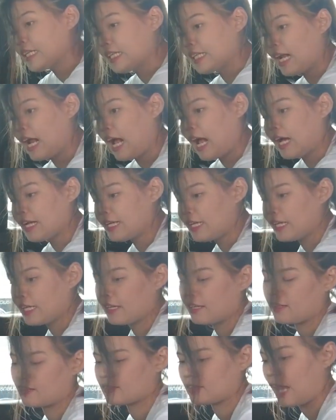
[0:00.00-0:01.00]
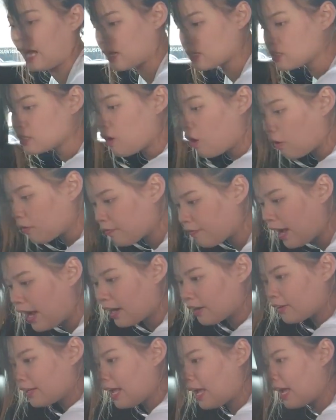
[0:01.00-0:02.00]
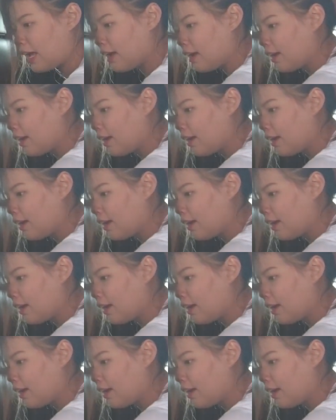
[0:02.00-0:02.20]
กันเลยนะคะ นี่ ทั้ง2ฝั่งด้วยนะ